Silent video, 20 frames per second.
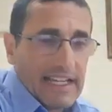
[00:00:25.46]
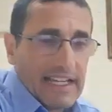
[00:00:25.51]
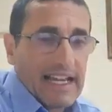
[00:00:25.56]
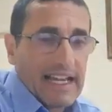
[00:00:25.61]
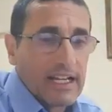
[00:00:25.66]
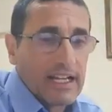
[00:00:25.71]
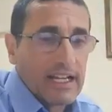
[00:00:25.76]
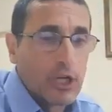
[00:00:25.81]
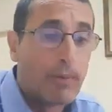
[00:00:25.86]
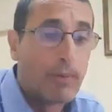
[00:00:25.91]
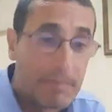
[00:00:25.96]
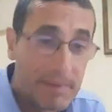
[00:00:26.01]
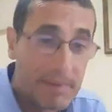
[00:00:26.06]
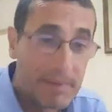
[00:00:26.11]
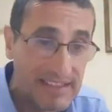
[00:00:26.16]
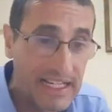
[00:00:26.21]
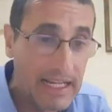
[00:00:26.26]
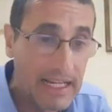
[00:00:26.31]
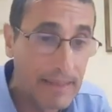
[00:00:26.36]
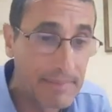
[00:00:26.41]
cómo empieza
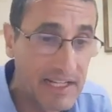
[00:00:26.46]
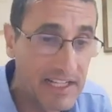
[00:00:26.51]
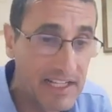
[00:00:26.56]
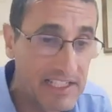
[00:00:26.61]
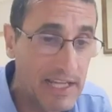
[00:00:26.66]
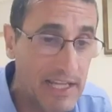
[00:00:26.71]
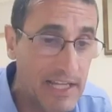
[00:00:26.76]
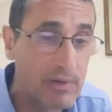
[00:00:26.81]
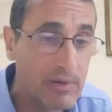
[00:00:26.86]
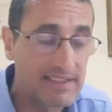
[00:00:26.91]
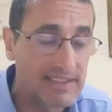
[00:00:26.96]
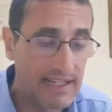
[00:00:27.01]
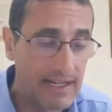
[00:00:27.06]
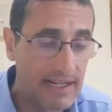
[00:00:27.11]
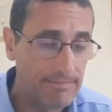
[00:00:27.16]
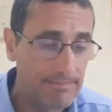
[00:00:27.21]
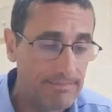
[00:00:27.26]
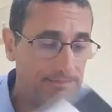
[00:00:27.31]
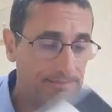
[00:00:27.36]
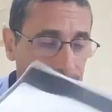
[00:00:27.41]
la peralla nuestra,
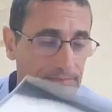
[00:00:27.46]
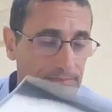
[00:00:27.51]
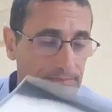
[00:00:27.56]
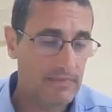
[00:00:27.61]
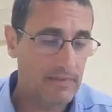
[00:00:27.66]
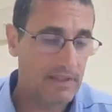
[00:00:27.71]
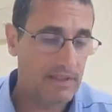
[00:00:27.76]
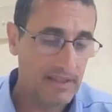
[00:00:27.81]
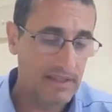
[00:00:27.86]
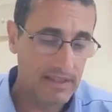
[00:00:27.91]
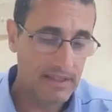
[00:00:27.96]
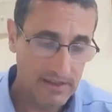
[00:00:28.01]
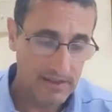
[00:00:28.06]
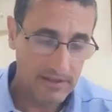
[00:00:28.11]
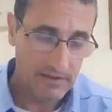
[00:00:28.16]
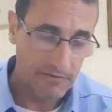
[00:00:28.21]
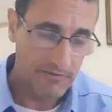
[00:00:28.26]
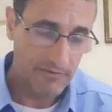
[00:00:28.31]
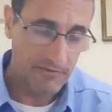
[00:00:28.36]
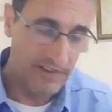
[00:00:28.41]

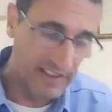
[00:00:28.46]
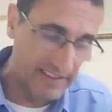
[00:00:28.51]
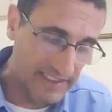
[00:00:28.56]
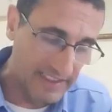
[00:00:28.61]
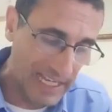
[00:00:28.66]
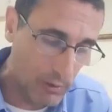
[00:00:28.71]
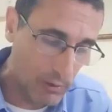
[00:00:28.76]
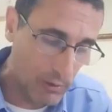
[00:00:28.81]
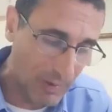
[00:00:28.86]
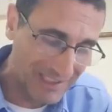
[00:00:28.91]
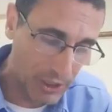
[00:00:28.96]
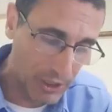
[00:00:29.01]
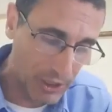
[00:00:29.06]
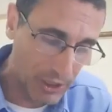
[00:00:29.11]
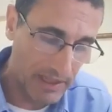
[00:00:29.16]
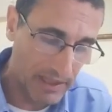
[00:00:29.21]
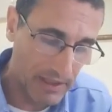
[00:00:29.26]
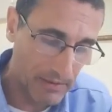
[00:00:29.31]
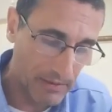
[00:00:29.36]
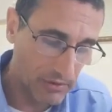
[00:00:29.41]
Fíjense que hay cuatro
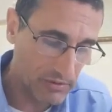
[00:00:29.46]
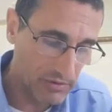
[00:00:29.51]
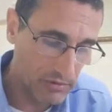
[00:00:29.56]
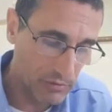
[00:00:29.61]
verbos.